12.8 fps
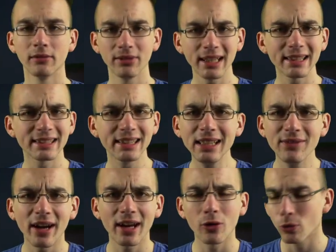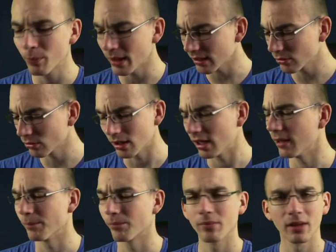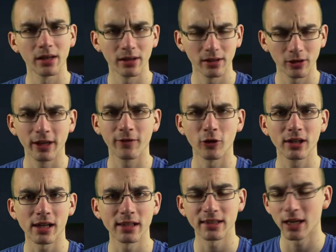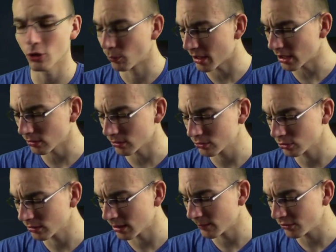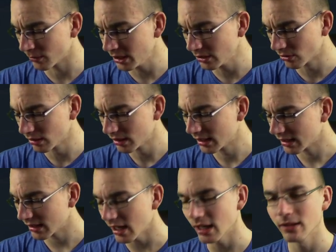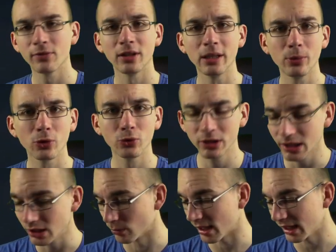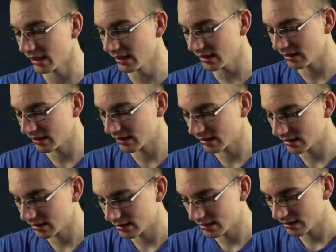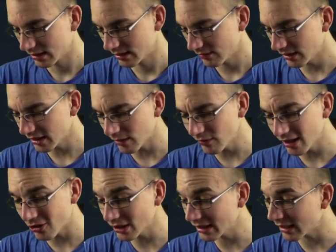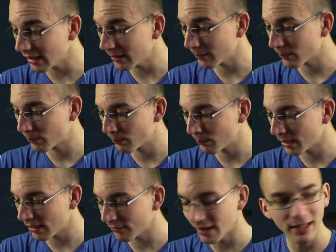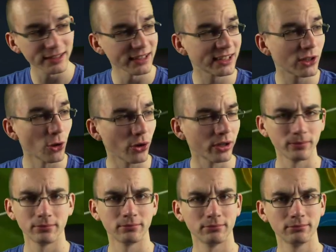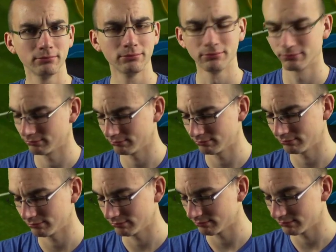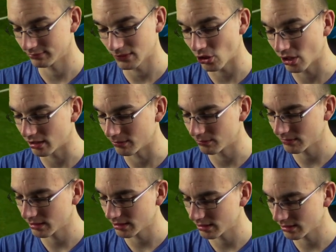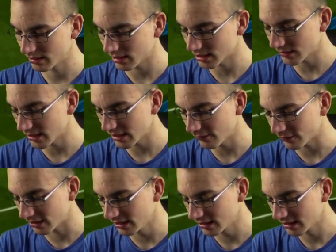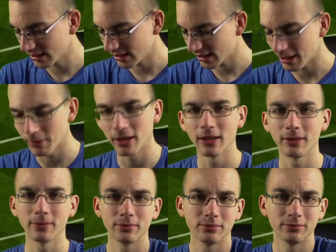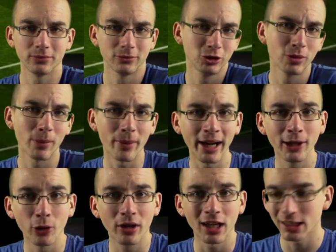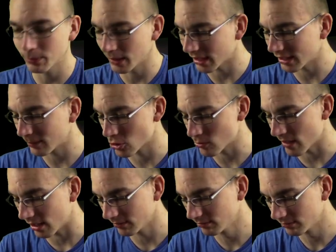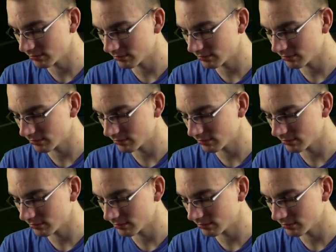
Vielleicht ziehen wir ja Roberto. Ähm, ich wollte gerade sagen, Roberto ähm, Firmino. Nein, Felipe Coutinho meine ich. Vielleicht haben wir ja heute perverses Glück. Leute, das wäre heftig. Aber über mein Glück kann ich mich ja nicht beschweren.